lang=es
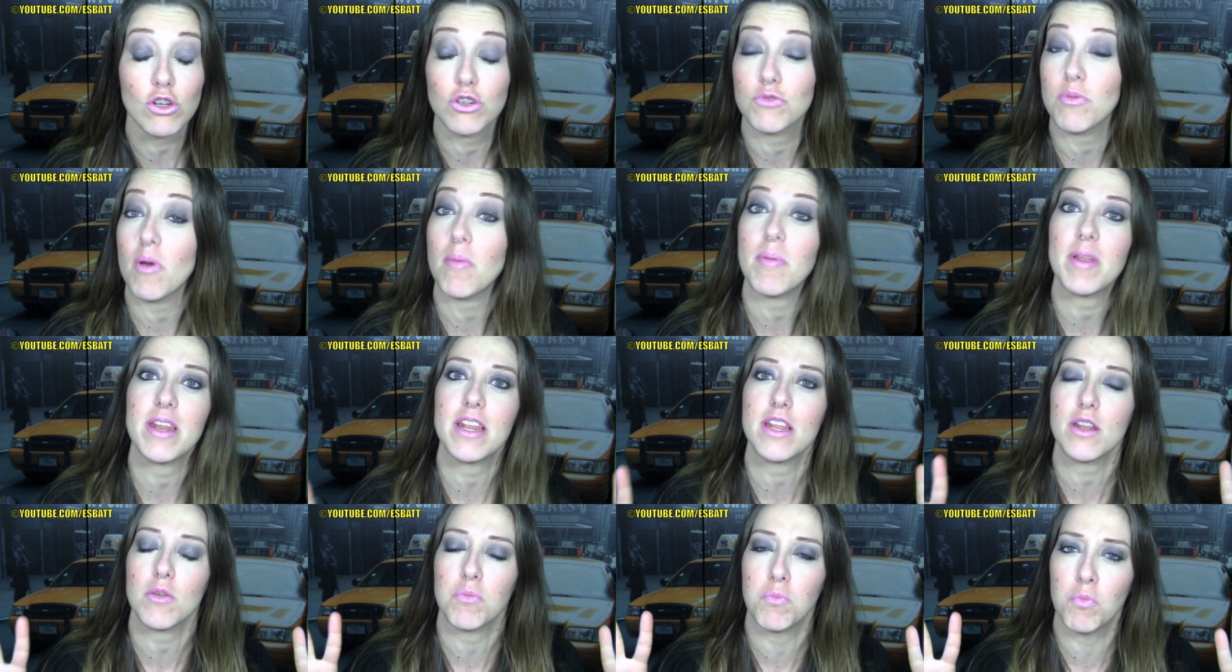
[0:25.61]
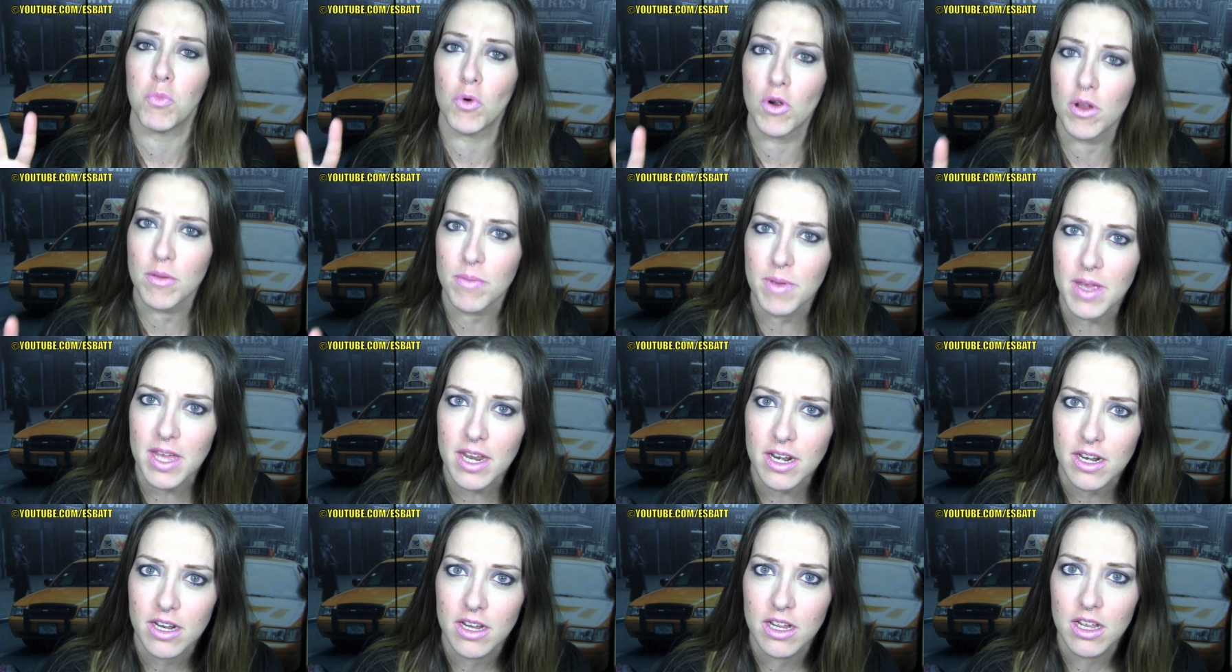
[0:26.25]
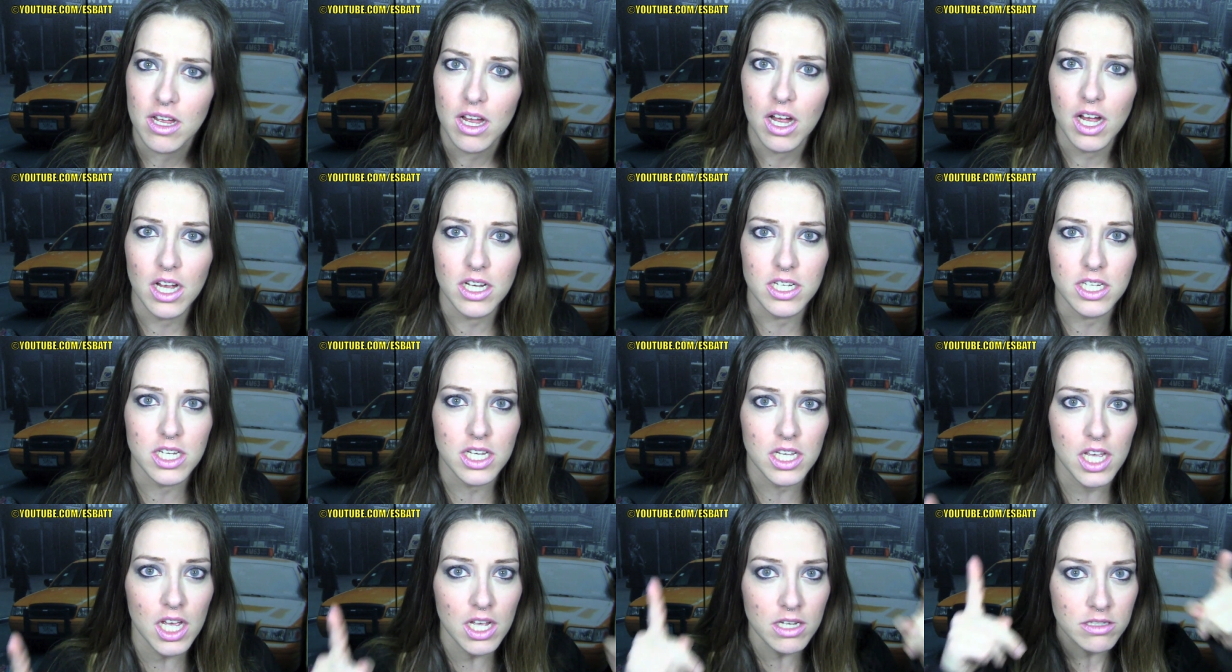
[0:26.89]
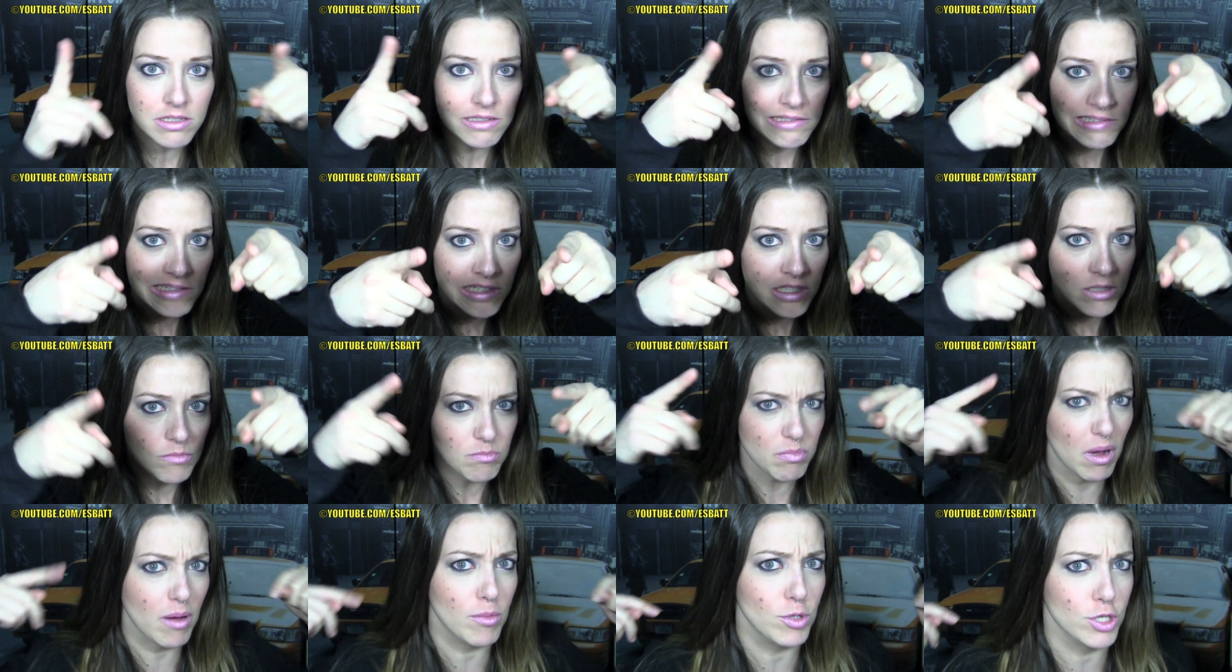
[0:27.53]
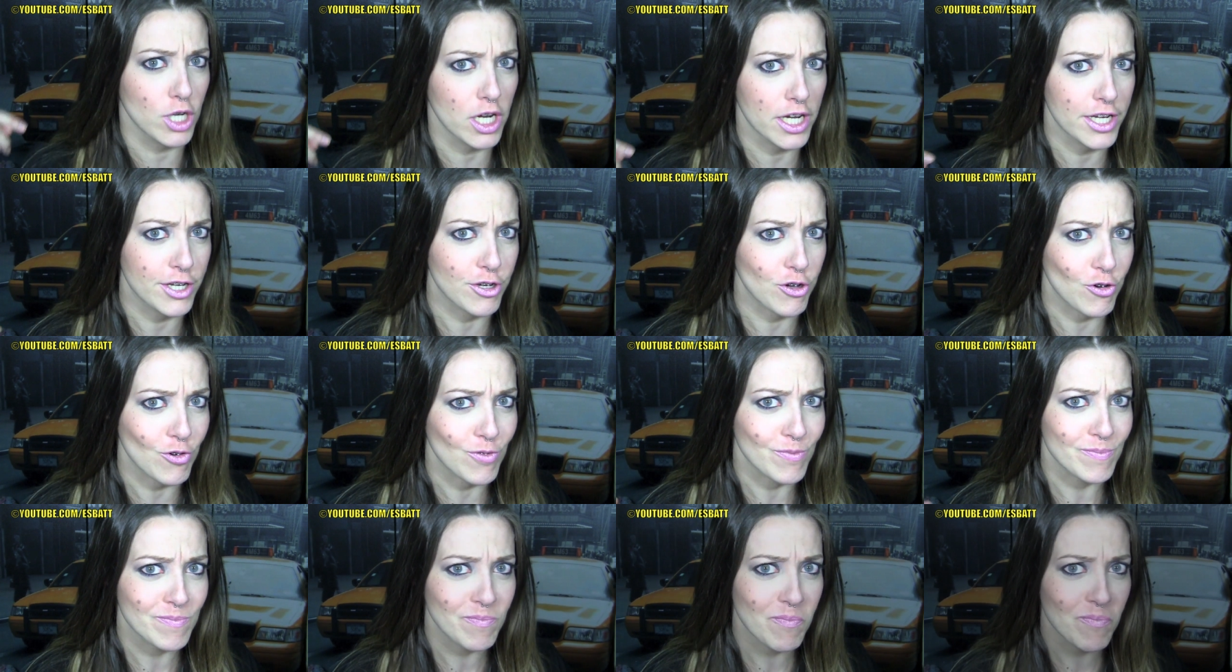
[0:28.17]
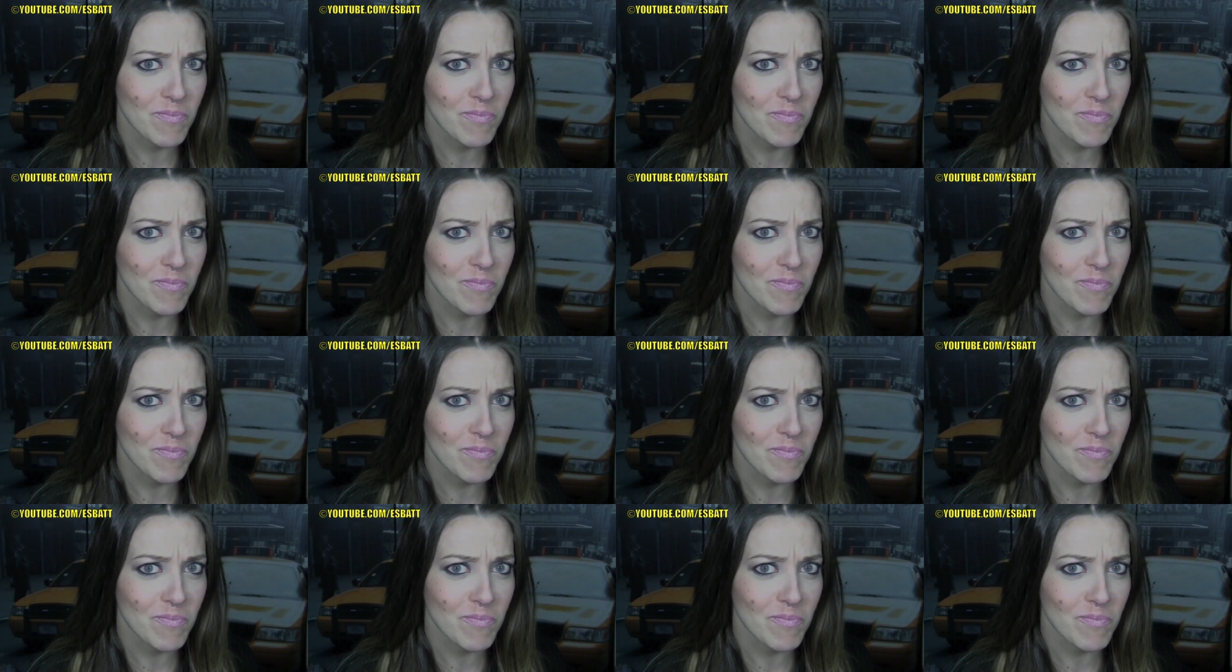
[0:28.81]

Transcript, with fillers: os va a venir muy bien. Así que, vamos a ello.